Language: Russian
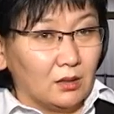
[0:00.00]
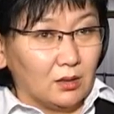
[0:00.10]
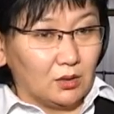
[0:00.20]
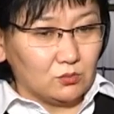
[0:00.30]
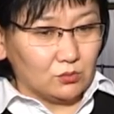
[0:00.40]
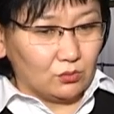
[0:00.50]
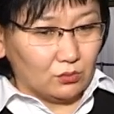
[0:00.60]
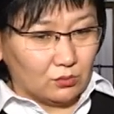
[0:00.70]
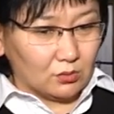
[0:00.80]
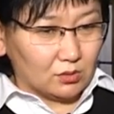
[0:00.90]
Я
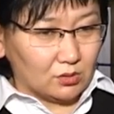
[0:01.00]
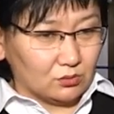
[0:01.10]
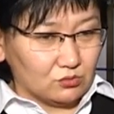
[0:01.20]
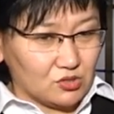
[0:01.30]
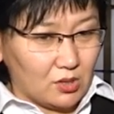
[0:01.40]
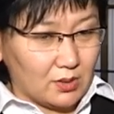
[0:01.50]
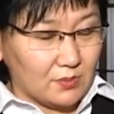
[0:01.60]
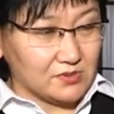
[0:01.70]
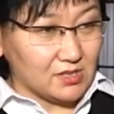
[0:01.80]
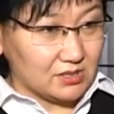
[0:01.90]
думаю, э, нужно
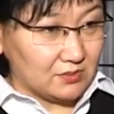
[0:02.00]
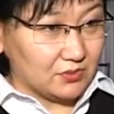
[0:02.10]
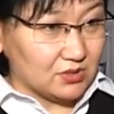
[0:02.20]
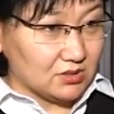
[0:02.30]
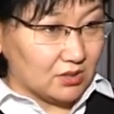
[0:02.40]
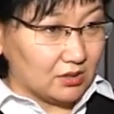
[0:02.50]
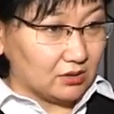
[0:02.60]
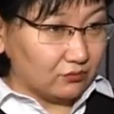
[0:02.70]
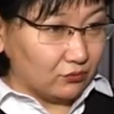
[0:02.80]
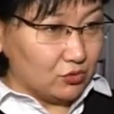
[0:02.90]
обязательно прийти на
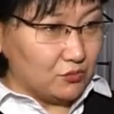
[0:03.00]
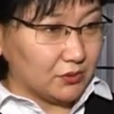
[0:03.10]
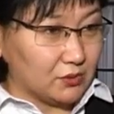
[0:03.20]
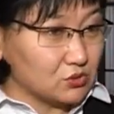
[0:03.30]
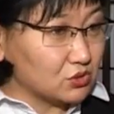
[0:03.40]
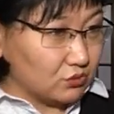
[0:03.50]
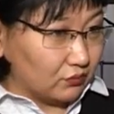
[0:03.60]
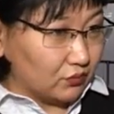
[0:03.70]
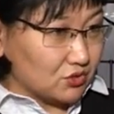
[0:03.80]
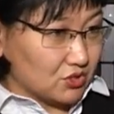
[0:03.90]
этот форум, потому что у
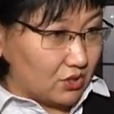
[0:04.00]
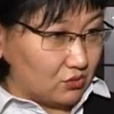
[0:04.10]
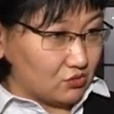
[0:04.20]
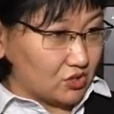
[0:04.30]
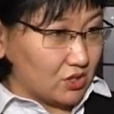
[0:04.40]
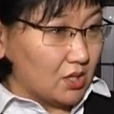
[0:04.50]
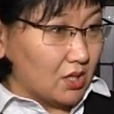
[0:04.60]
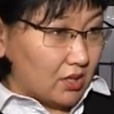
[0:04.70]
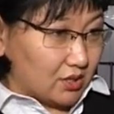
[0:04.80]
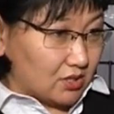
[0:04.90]
него очень хорошая
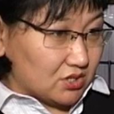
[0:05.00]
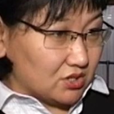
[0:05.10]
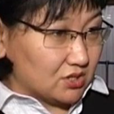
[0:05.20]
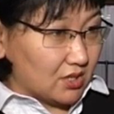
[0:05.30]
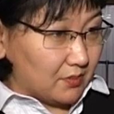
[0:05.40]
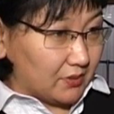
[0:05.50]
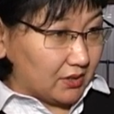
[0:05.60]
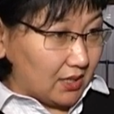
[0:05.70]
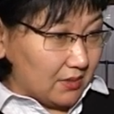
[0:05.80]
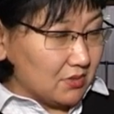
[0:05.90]
расширенная
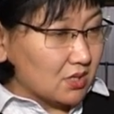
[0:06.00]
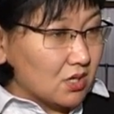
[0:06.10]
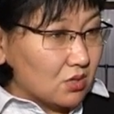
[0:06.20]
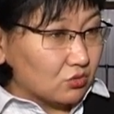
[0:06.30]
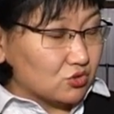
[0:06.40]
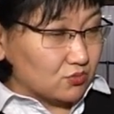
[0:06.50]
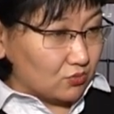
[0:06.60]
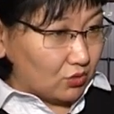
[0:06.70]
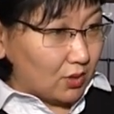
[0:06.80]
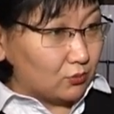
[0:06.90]
программа, очень
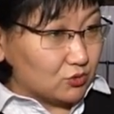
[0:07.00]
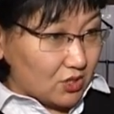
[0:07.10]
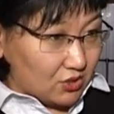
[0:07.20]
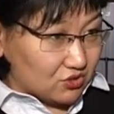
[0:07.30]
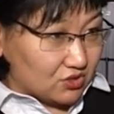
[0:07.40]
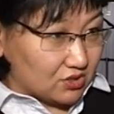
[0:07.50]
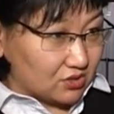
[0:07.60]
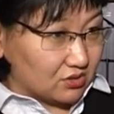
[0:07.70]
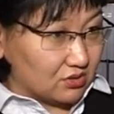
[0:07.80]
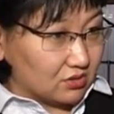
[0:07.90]
много обучающих
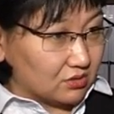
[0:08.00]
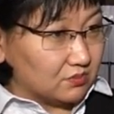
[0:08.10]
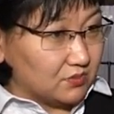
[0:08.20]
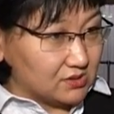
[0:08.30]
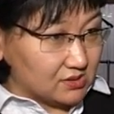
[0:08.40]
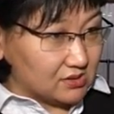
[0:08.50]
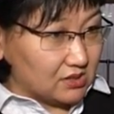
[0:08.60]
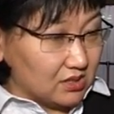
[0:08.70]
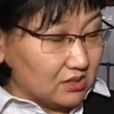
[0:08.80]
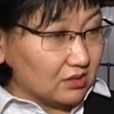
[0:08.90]
э,
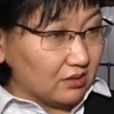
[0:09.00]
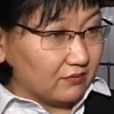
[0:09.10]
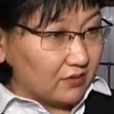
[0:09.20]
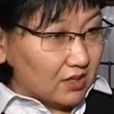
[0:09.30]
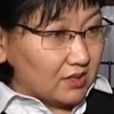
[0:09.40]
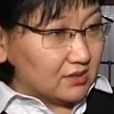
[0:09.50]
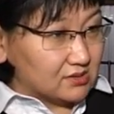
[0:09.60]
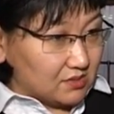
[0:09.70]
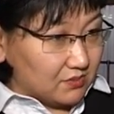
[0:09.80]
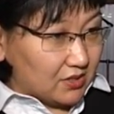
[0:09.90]
бизнес-тренингов, э,
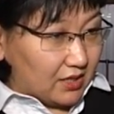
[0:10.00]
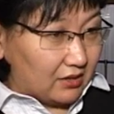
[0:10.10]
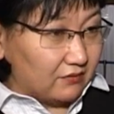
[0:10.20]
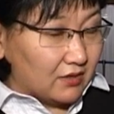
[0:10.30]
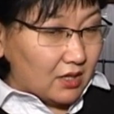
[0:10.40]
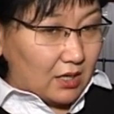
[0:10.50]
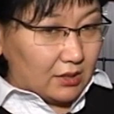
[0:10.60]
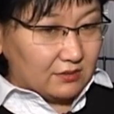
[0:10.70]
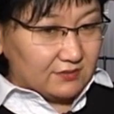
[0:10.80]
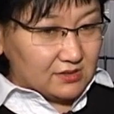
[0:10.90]
семинаров.
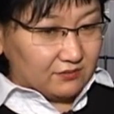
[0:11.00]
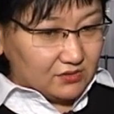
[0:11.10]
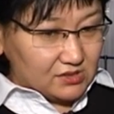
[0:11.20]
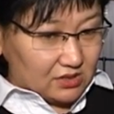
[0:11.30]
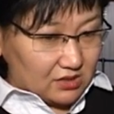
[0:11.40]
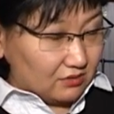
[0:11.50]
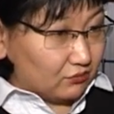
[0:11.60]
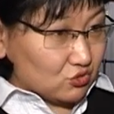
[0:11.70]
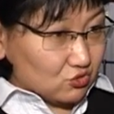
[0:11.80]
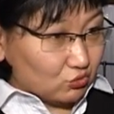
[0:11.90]
Они все выстроены
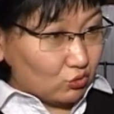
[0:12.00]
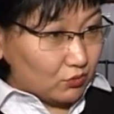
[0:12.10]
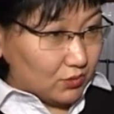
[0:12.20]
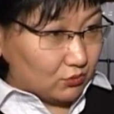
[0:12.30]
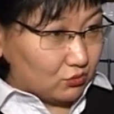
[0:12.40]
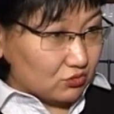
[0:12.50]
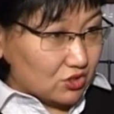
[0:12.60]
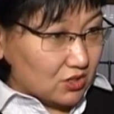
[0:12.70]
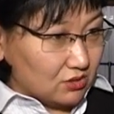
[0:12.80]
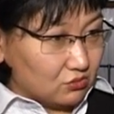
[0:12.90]
в очень удобном
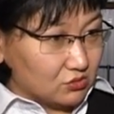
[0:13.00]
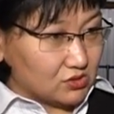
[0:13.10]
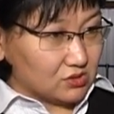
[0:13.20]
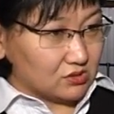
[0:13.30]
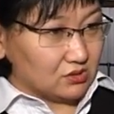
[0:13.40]
ключе, то есть